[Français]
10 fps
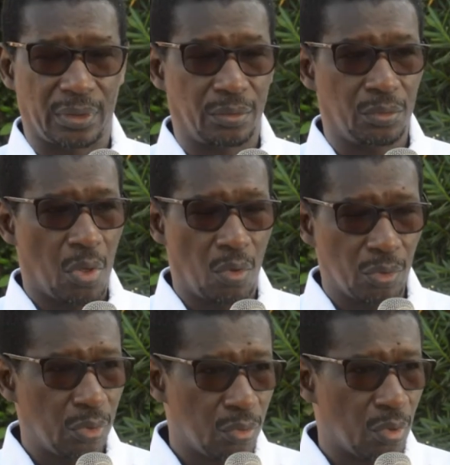dont
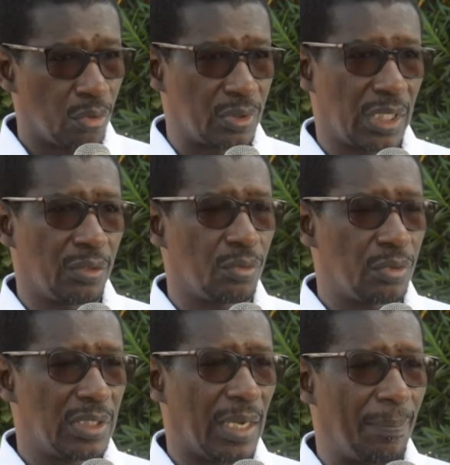le nom sans
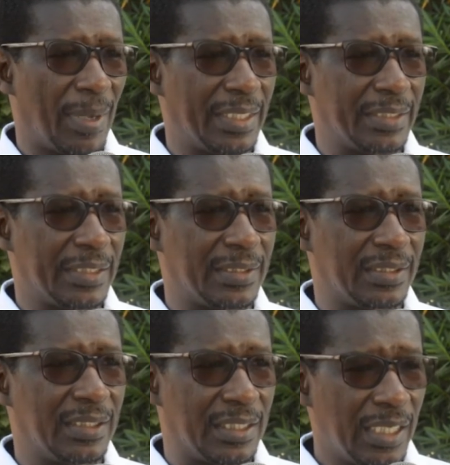doute n'a pas été
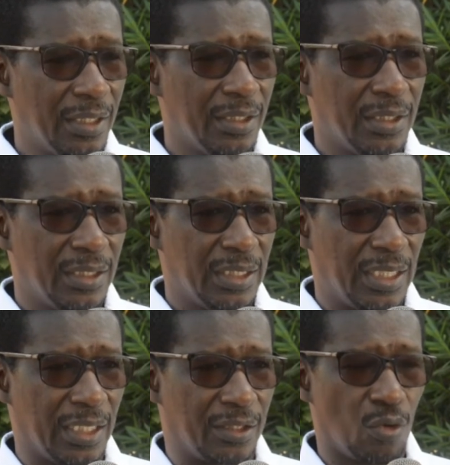cité
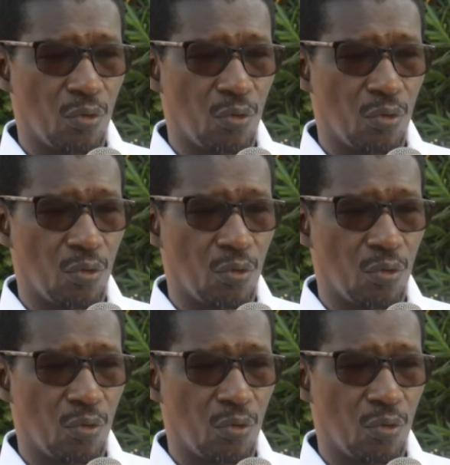et qui